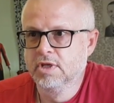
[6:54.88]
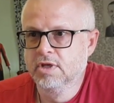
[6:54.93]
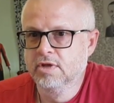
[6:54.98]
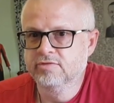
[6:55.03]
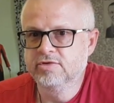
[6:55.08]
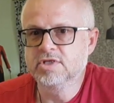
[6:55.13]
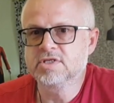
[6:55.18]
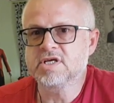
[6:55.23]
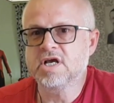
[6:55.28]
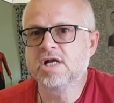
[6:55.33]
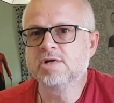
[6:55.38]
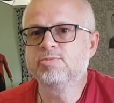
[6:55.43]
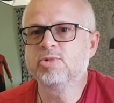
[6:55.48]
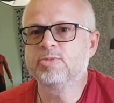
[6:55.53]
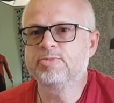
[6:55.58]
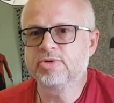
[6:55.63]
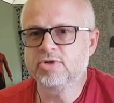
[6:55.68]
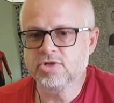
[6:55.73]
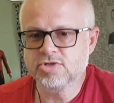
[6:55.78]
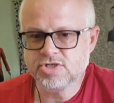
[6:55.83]
Więc albo
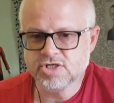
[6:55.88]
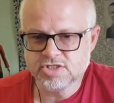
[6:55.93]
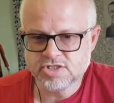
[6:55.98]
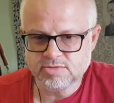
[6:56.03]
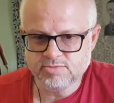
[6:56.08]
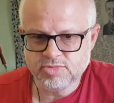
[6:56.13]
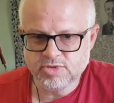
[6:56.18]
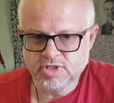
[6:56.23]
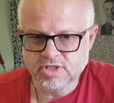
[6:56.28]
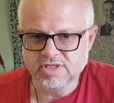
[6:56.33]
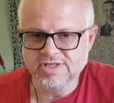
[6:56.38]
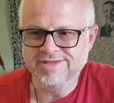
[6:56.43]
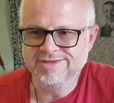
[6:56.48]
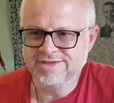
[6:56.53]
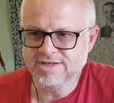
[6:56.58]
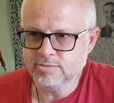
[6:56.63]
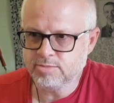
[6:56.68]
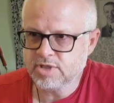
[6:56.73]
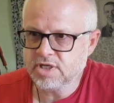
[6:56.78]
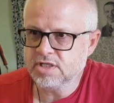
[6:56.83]
proszę, żeby
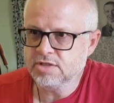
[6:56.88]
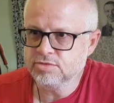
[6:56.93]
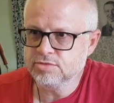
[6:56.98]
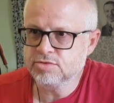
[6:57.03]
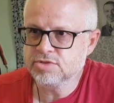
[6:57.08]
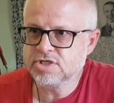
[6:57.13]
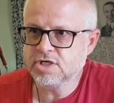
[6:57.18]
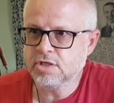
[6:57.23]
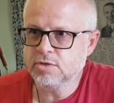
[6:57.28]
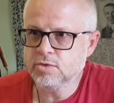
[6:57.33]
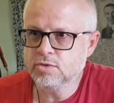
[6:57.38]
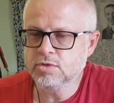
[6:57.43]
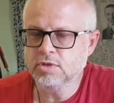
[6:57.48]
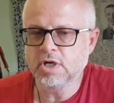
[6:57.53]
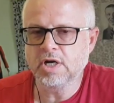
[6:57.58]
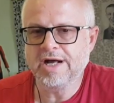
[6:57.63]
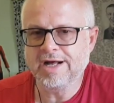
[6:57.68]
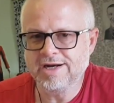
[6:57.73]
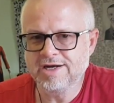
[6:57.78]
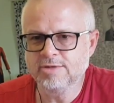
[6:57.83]
nie brali udziału,
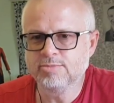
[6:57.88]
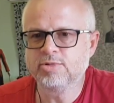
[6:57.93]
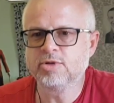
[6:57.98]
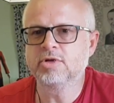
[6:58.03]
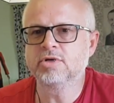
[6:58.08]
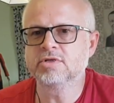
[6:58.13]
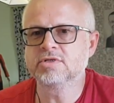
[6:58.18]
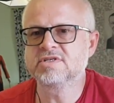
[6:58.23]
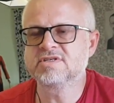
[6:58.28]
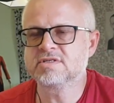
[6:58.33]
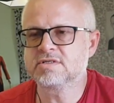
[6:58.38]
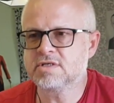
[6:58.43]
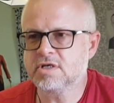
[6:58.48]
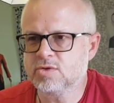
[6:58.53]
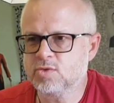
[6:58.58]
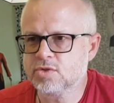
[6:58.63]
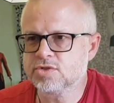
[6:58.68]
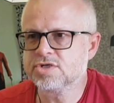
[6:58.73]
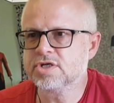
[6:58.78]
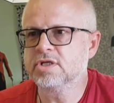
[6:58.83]
albo z
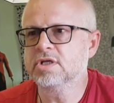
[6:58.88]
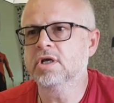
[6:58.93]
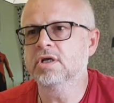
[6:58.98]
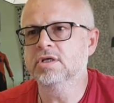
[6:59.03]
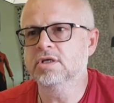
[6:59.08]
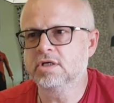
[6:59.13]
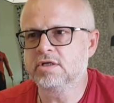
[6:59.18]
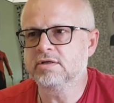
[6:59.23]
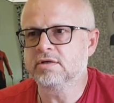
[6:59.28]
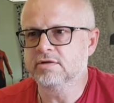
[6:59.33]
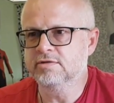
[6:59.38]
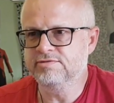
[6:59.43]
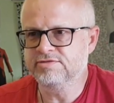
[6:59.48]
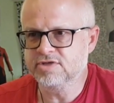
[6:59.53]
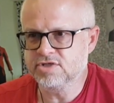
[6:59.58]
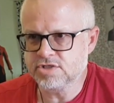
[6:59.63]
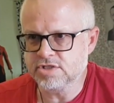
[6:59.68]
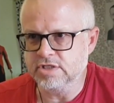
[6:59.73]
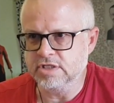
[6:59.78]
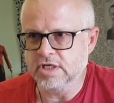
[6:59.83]
założenia ich
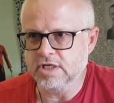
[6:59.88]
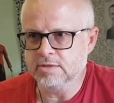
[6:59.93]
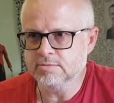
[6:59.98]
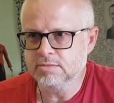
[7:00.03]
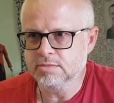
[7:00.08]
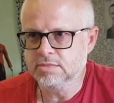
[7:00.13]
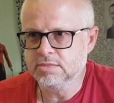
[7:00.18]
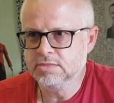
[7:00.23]
wycinam.